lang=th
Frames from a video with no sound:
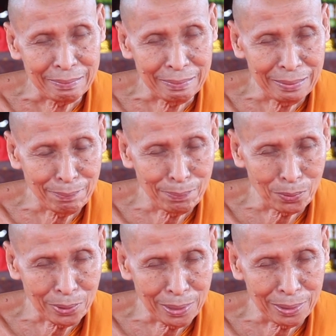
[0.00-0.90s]
ศีลทำให้ป
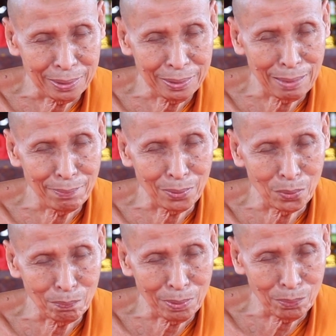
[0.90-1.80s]
กติหรือทำให้ค
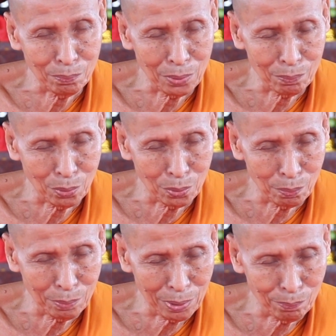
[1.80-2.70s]
นเป็นเป็นพล
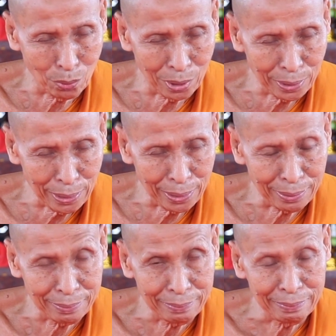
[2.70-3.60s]
เพื่อมีปกติ
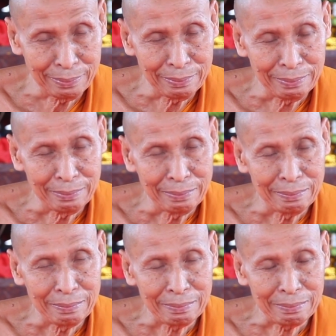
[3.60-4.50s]

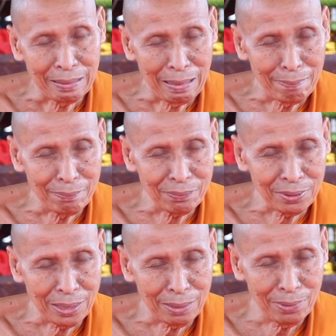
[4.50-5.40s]
ทำ
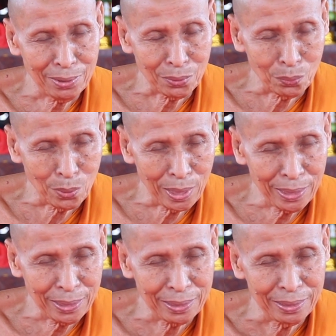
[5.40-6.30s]
เสริมให้สวย
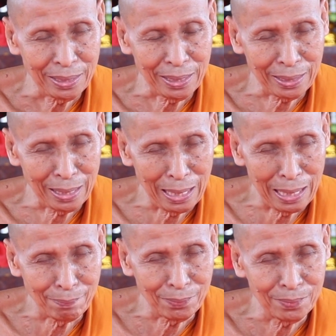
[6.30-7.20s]
ให้งา
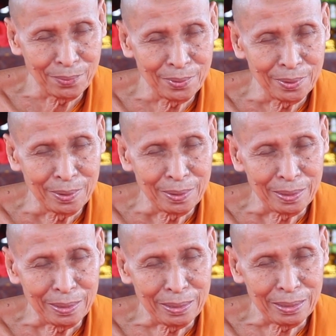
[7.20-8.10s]
ม
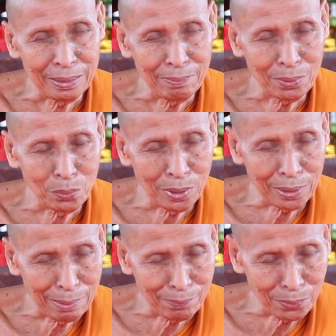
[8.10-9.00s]
มีคุณ
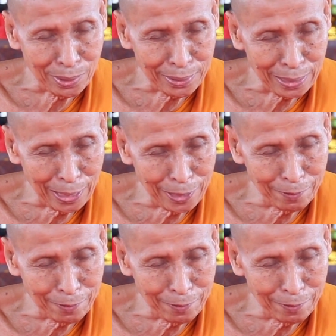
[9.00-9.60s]
ธรรมอยู่ในใจ